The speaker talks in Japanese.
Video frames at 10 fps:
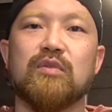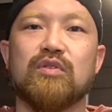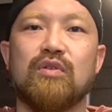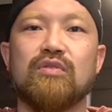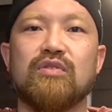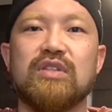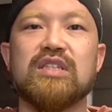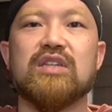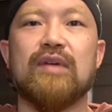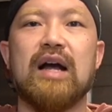も取ろうという意
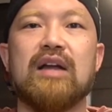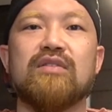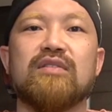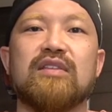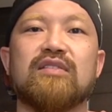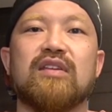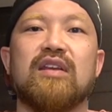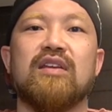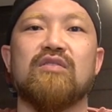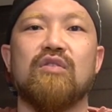識はあるんですけ
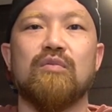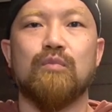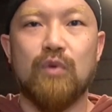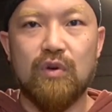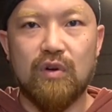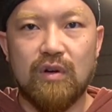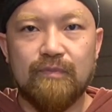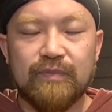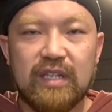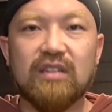れども、
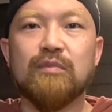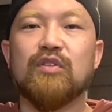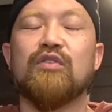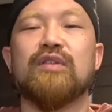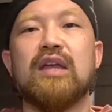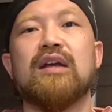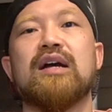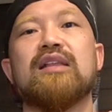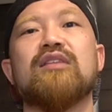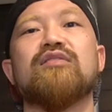いつものようにね、
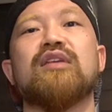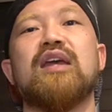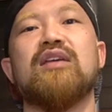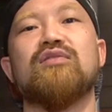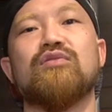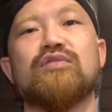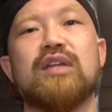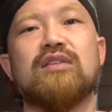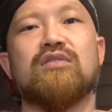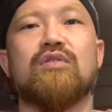必ず計測し
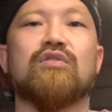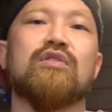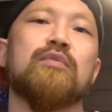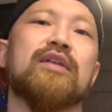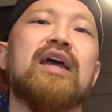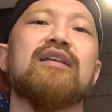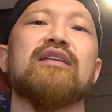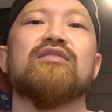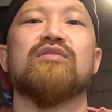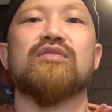てっていうことでもない
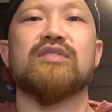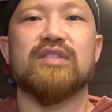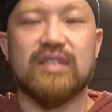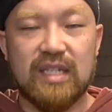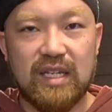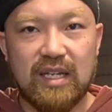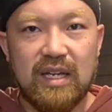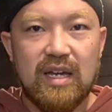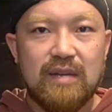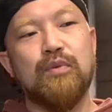ですし、
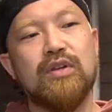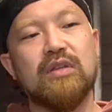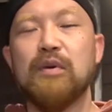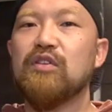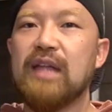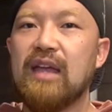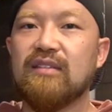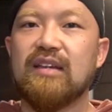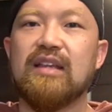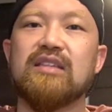ポイントポイントで
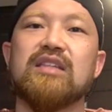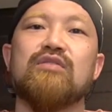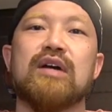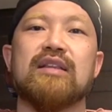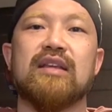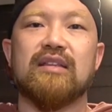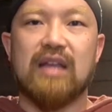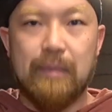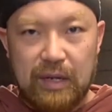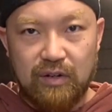サラダチキンを買って
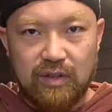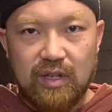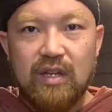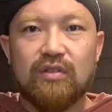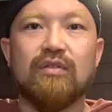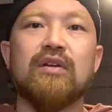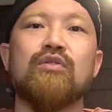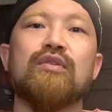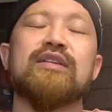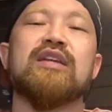食べるそんな
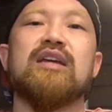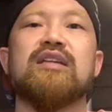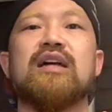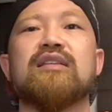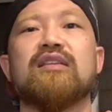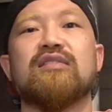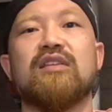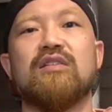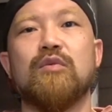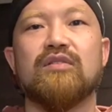ことはしていたんです
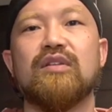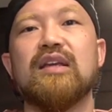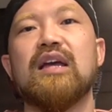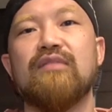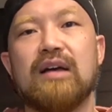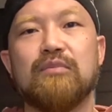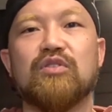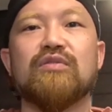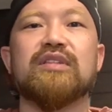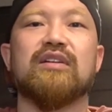けどもそれ以外は無
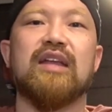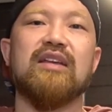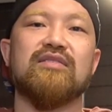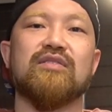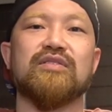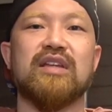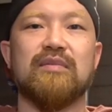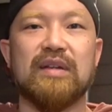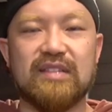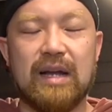頓着で過ごして
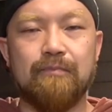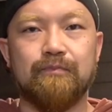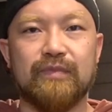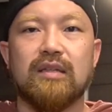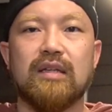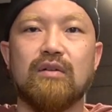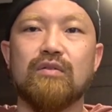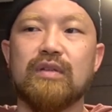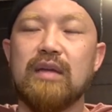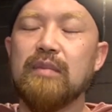いましたただこ
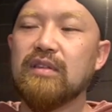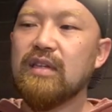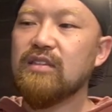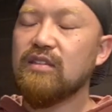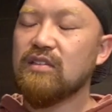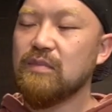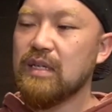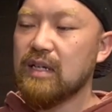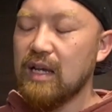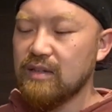の年末年始の休み
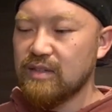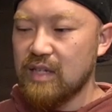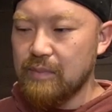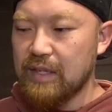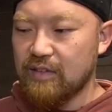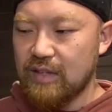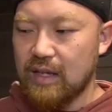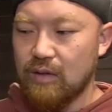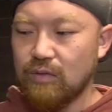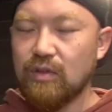に関して言えばです
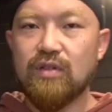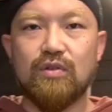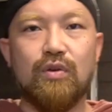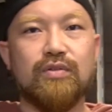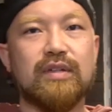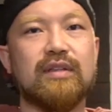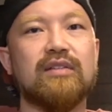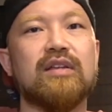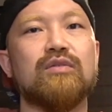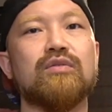ね本当に糖質はた
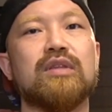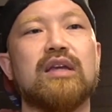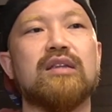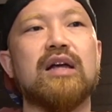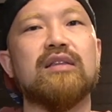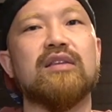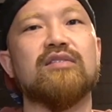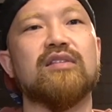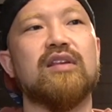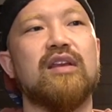くさんとっていたんで
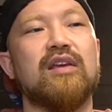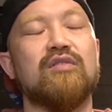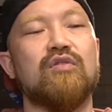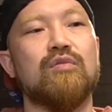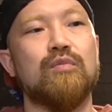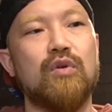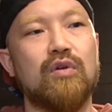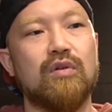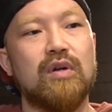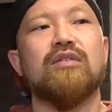すけれど
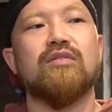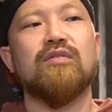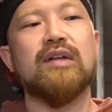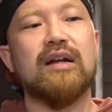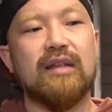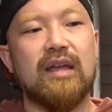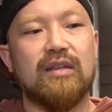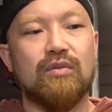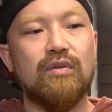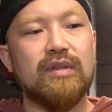もその中
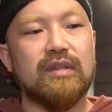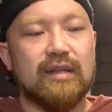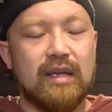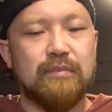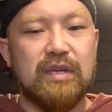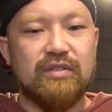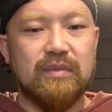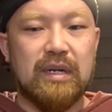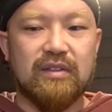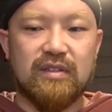でどういったね
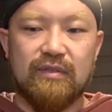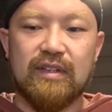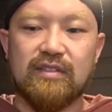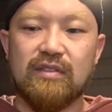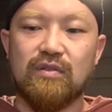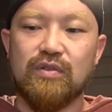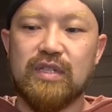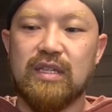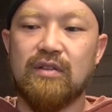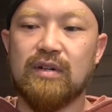PFC バランスで私は過ごし
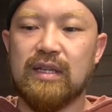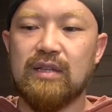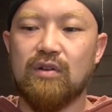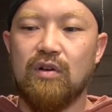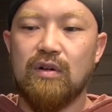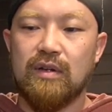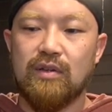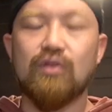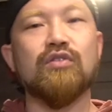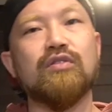ていたのかなと
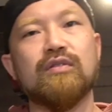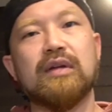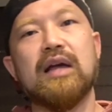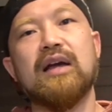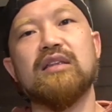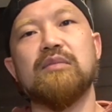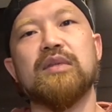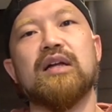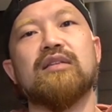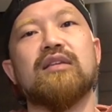よくよく考えてみ
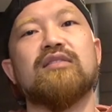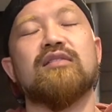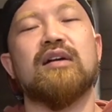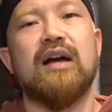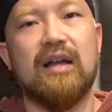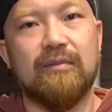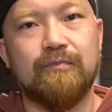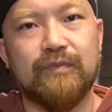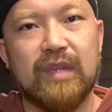たんですが